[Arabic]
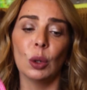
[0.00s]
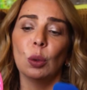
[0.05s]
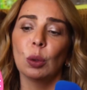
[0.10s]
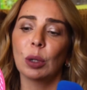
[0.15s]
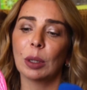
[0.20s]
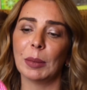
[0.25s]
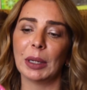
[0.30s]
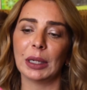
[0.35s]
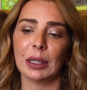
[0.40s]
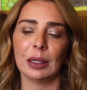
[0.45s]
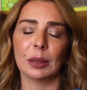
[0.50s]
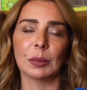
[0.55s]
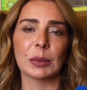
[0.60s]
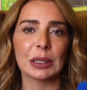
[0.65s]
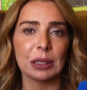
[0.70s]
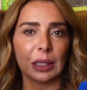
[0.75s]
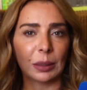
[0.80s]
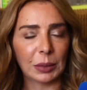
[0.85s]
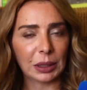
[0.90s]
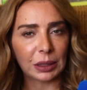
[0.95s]
وكمان احنا
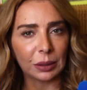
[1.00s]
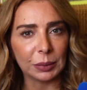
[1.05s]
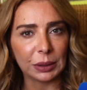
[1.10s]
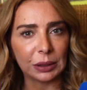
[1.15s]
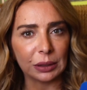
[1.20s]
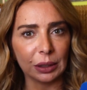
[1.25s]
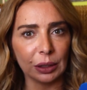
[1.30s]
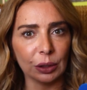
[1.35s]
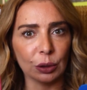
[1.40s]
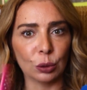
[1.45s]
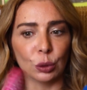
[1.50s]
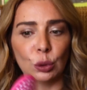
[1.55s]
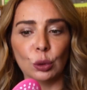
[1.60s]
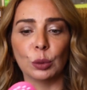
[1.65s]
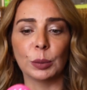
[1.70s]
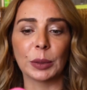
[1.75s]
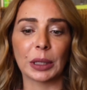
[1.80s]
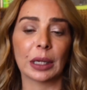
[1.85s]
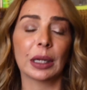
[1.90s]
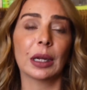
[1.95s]
بنستعمل تبعت الحلو
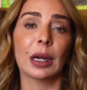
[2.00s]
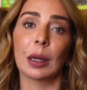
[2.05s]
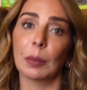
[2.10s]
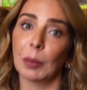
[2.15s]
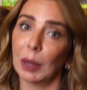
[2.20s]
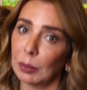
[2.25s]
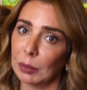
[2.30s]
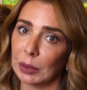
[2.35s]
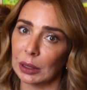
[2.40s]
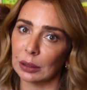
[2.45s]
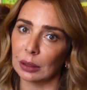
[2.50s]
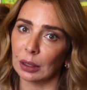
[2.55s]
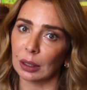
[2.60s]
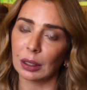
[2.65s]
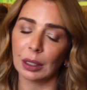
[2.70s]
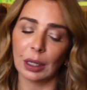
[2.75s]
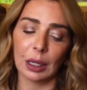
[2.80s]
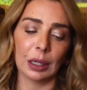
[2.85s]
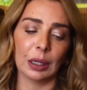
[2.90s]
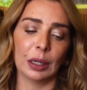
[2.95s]
ومن غيرها ما بنقدر
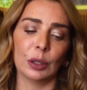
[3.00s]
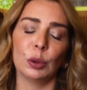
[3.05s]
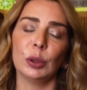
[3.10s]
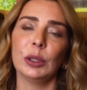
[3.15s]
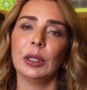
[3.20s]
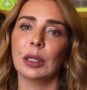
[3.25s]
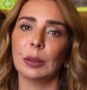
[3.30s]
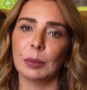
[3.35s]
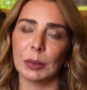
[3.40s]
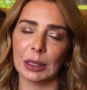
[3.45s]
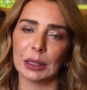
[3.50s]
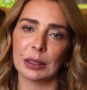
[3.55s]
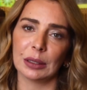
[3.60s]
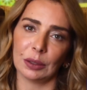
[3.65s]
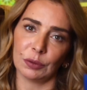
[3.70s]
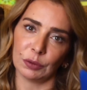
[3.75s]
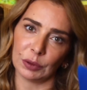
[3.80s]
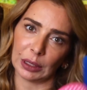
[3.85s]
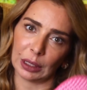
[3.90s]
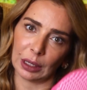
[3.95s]
لانه هي اللي
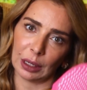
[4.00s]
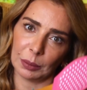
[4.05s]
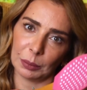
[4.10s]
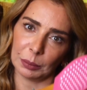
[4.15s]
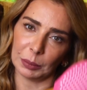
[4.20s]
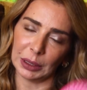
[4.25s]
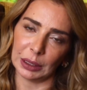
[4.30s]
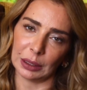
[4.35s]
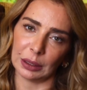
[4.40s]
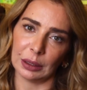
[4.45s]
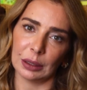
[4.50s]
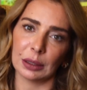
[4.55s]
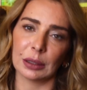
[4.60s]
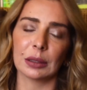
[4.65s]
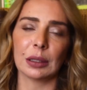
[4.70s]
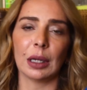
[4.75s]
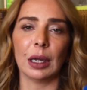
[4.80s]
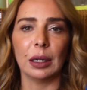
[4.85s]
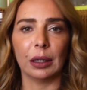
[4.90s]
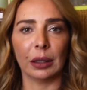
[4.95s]
بننزل فيها من
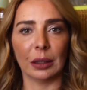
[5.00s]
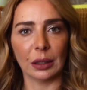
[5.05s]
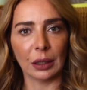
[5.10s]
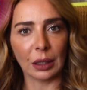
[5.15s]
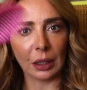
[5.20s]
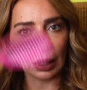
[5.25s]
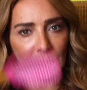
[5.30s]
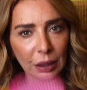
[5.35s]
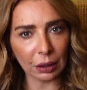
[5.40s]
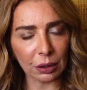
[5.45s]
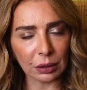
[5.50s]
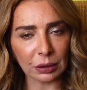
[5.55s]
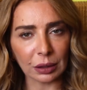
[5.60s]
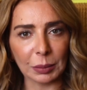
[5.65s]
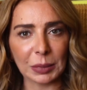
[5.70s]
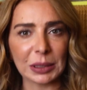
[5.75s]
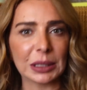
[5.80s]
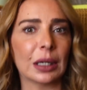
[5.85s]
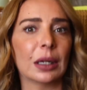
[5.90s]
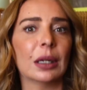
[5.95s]
صحن الخلاطه
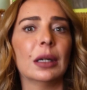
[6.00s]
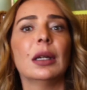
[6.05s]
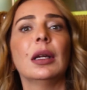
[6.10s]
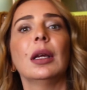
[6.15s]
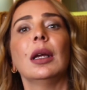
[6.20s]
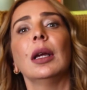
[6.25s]
مثلا